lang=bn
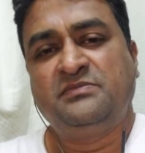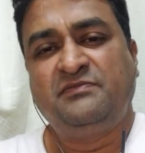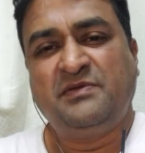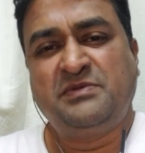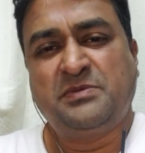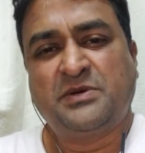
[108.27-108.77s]

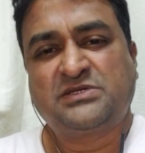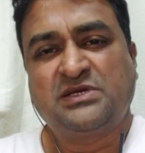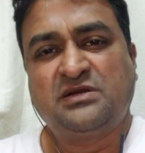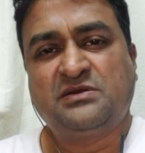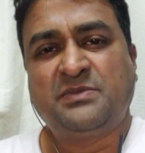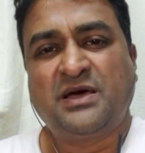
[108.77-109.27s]
ফিফটি
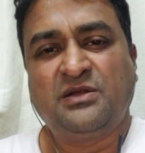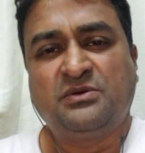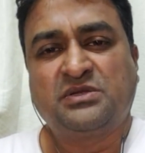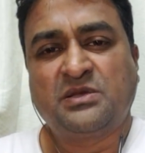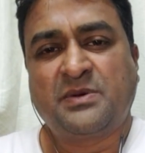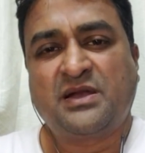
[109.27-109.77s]
পার্সেন্ট ভালো
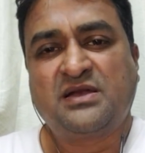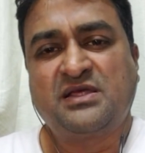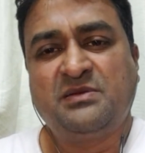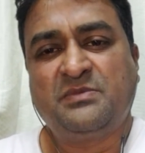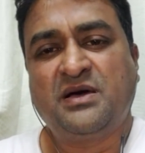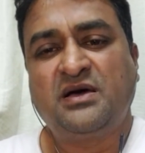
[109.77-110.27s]
হতে পারেন
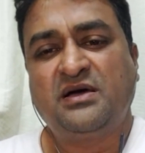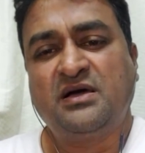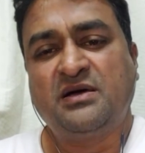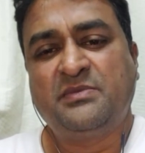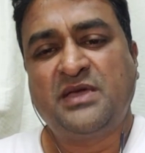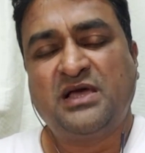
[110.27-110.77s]
কিংবা
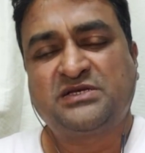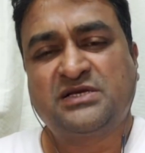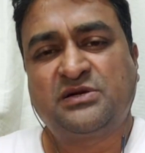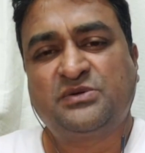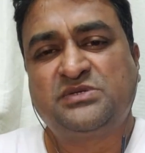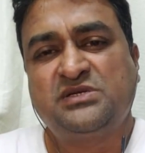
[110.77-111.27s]
আমি আশা
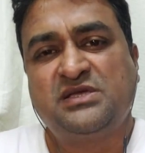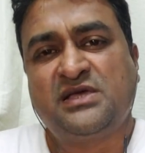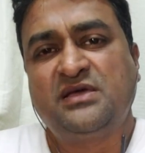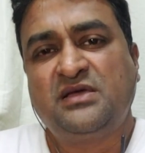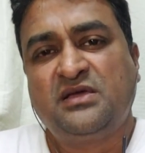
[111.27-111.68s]
করছি যে